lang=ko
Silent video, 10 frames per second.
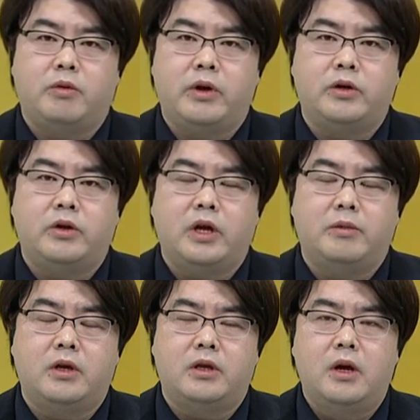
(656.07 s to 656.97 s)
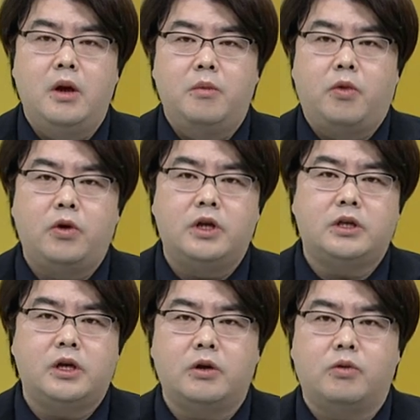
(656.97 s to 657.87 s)
왜 그러냐면은
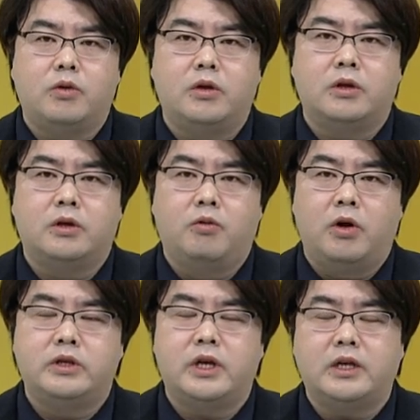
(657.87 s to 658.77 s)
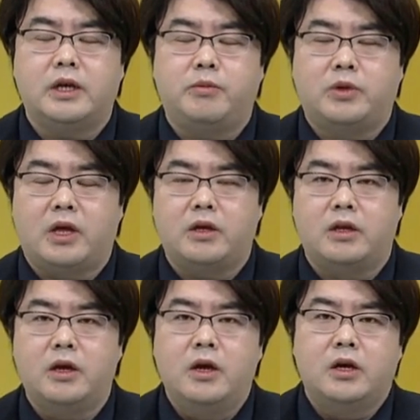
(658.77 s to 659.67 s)
폴리실리콘은 그
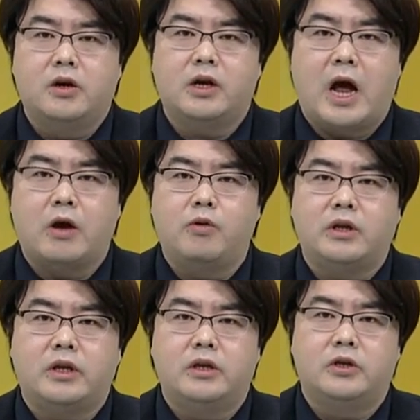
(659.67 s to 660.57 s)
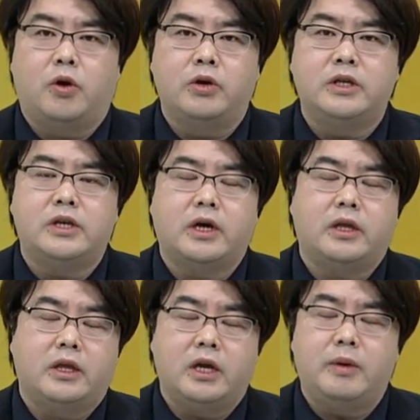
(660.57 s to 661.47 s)
원자재보다는 그걸 가공할 때 드는 전기세가
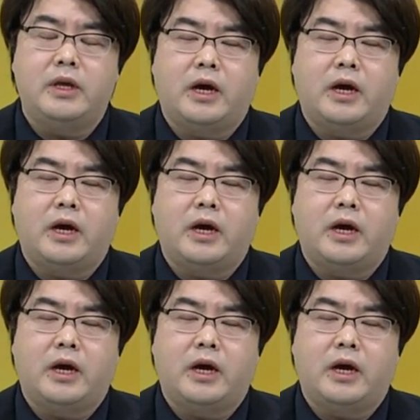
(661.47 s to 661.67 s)
대단히 많이